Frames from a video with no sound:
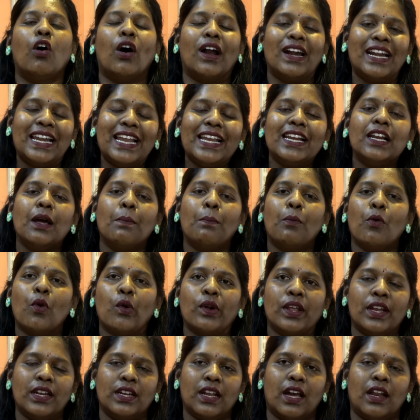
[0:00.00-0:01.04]
ஆன்லைனில்
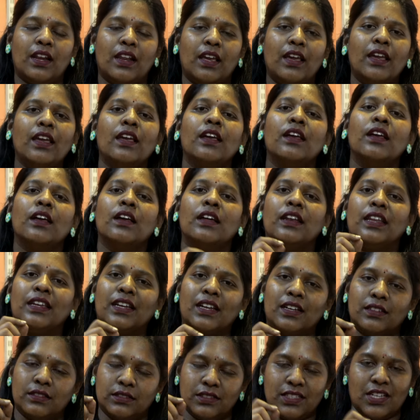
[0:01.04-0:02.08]
போனீங்கனாலே
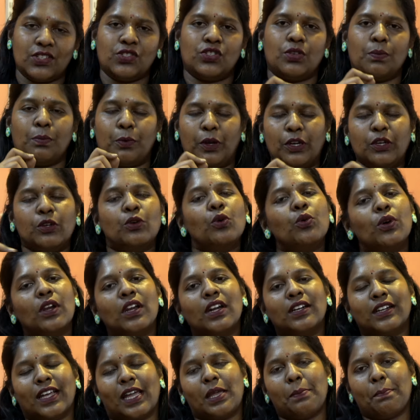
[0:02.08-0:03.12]
நீங்கள் ஜஸ்ட் போயிட்டு
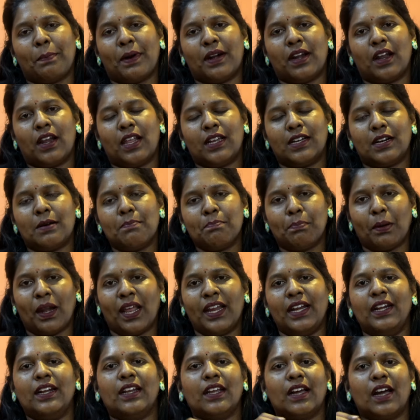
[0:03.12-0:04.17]
கூகுளில் டைப் பண்ணாலே
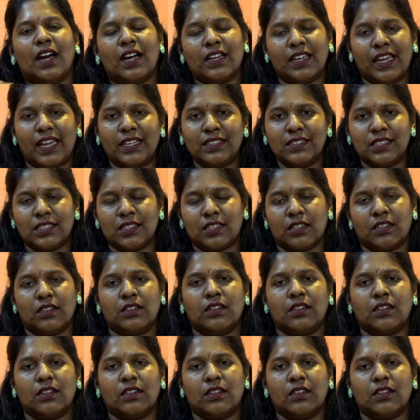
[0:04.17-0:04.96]
கம்ப்ளைண்ட் அகேன்ஸ்ட்